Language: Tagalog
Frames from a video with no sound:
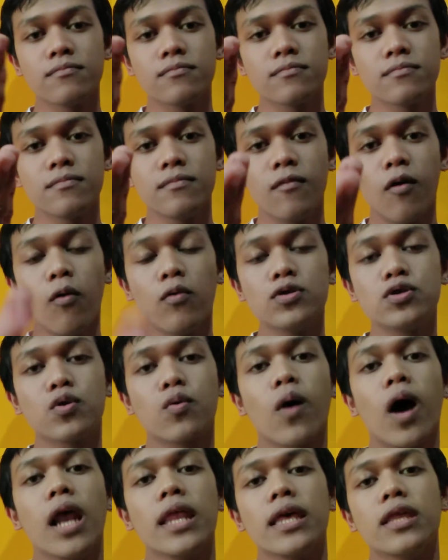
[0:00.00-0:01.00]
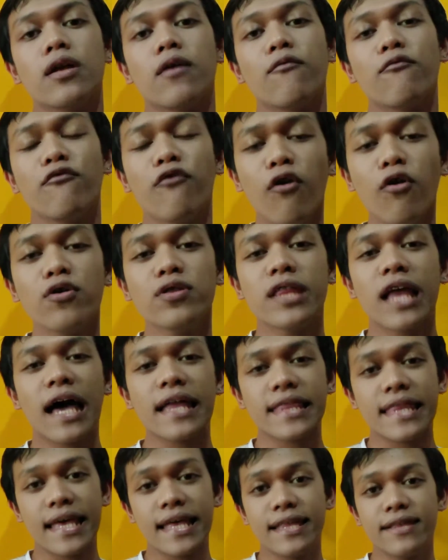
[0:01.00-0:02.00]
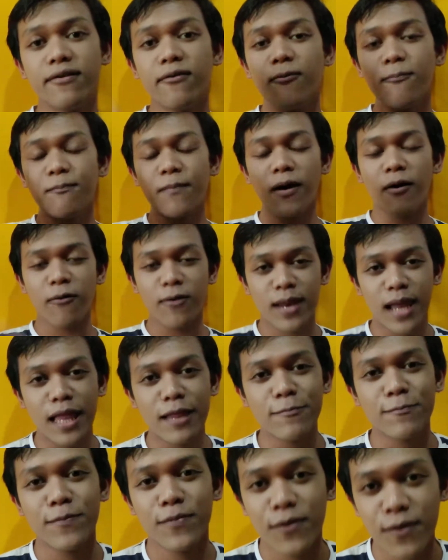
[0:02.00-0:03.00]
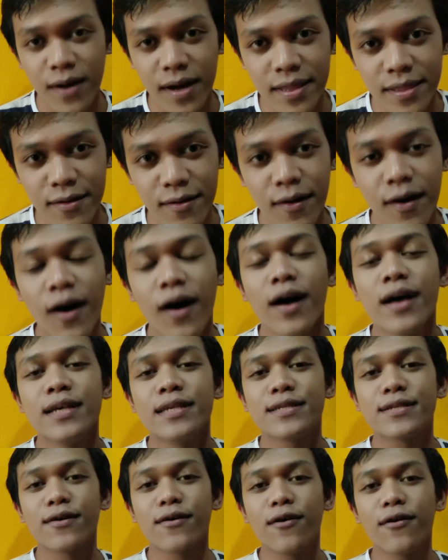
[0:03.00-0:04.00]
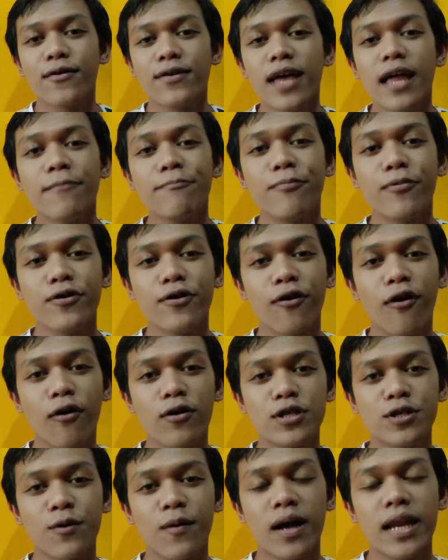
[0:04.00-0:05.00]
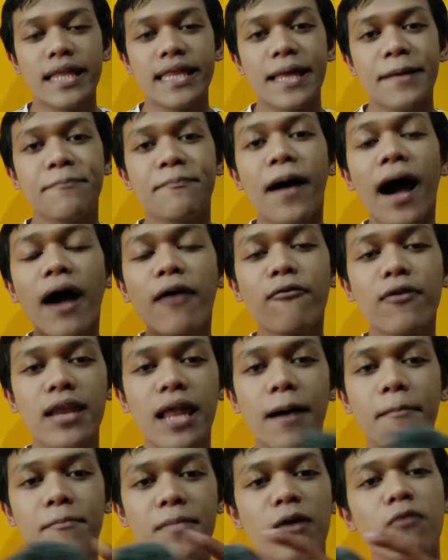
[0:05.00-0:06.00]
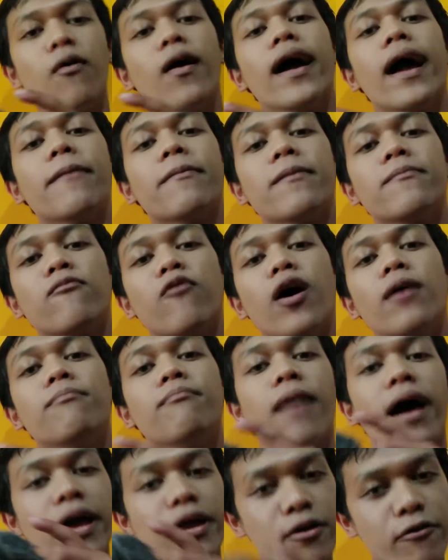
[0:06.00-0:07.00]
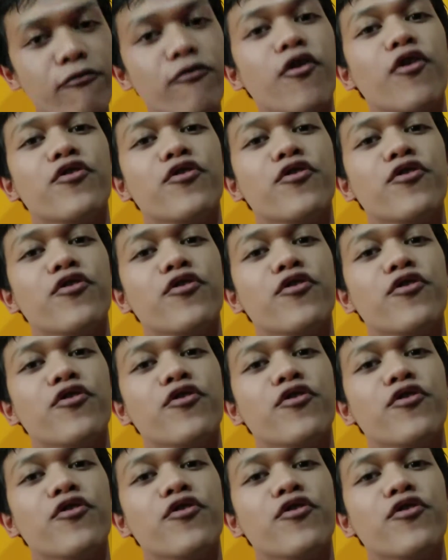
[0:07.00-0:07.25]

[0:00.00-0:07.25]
audio quality ng phone natin yung pag-ulan po ano so yan po yung audio quality pag walang BYMM1 microphone